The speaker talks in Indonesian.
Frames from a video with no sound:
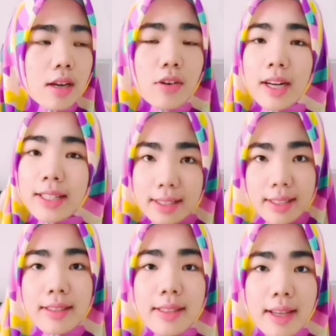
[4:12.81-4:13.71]
Kalau kalian
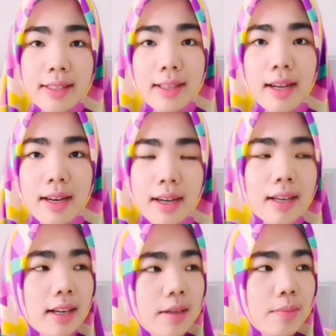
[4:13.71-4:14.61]
search ya
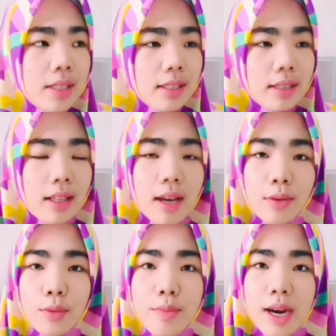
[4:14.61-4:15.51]
sekarang, kalian bisa
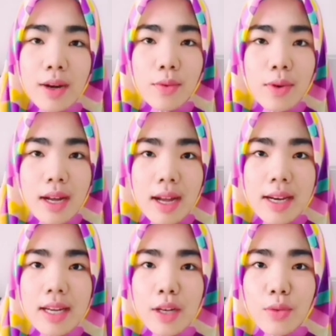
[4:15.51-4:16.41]
tahu bahwa
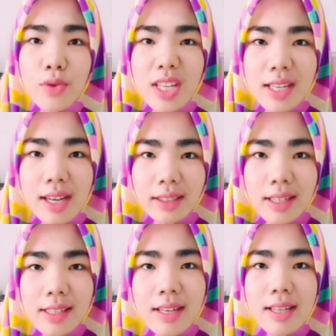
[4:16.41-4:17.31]
ada keunikan
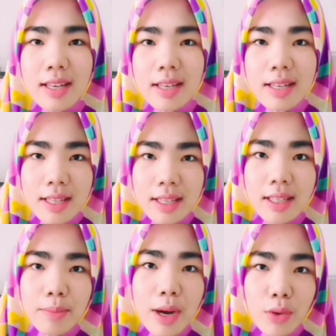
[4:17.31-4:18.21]
tersendiri di
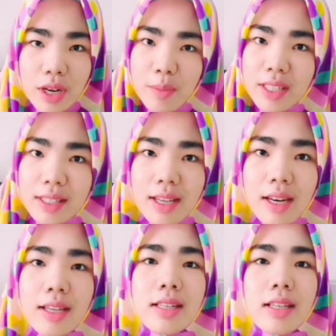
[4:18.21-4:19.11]
bangunan
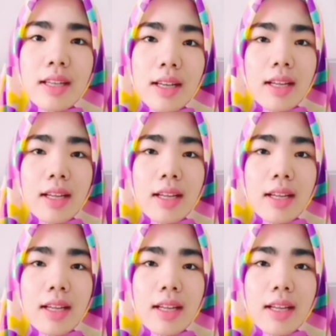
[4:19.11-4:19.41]
bersejarah ini